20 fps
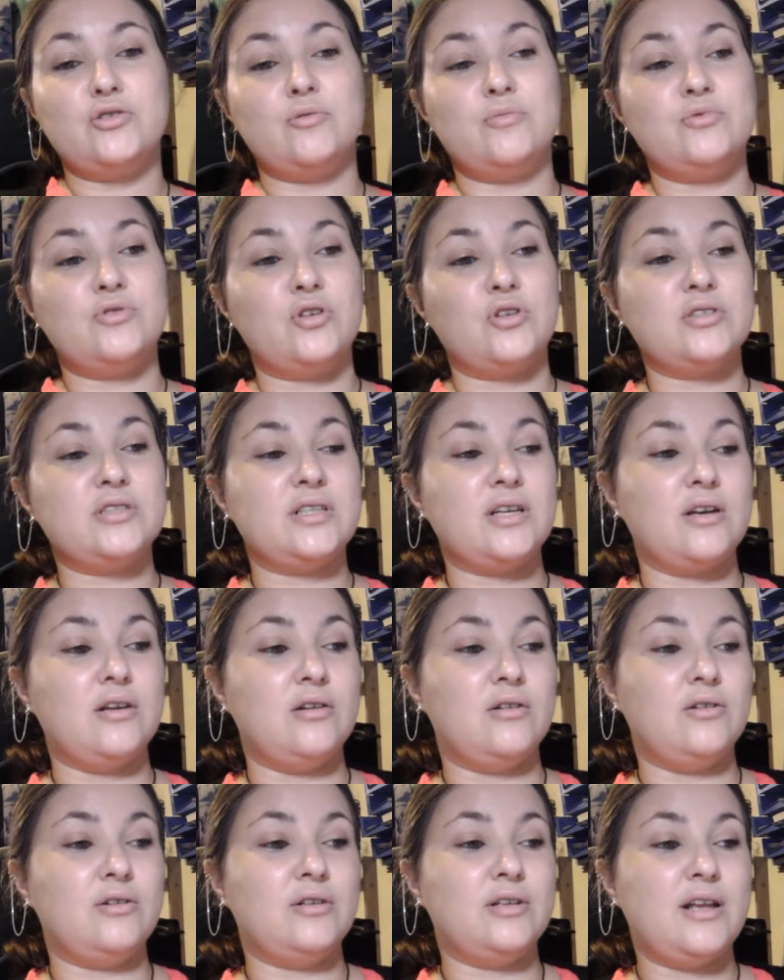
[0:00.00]
Je vais me sortir
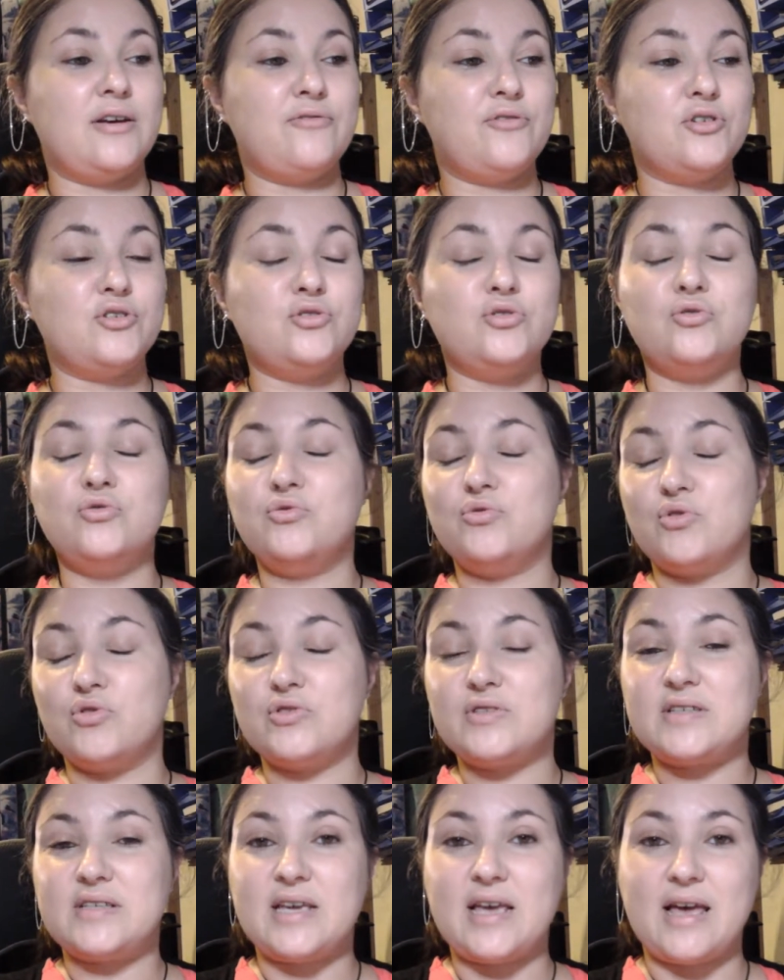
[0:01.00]
la feuille de
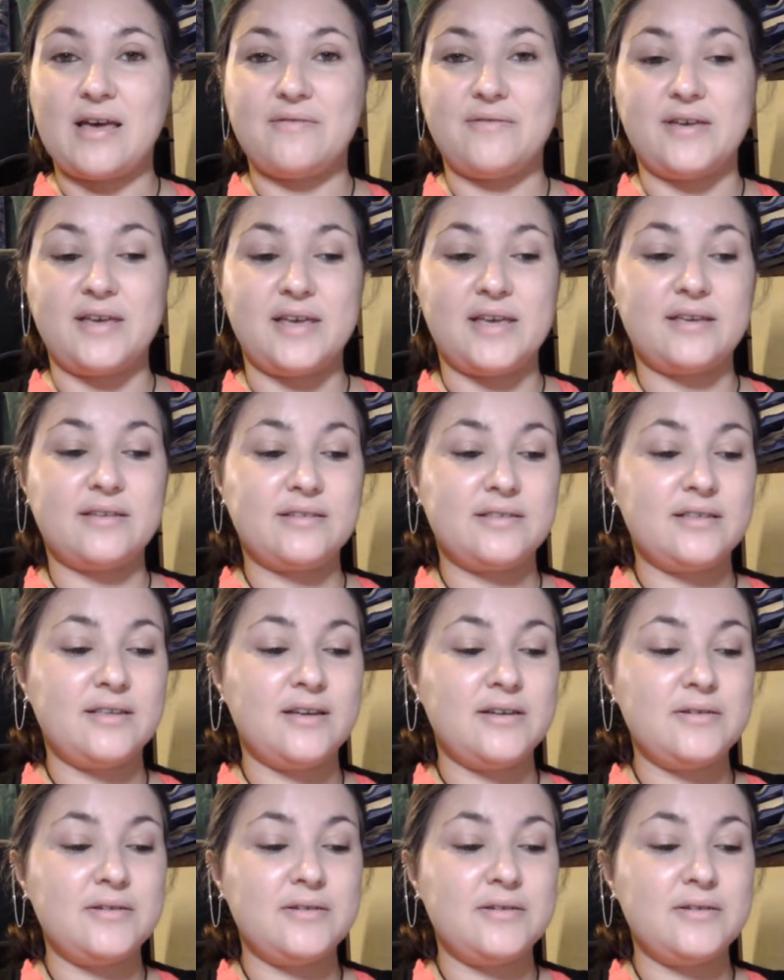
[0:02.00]
nuancier avec.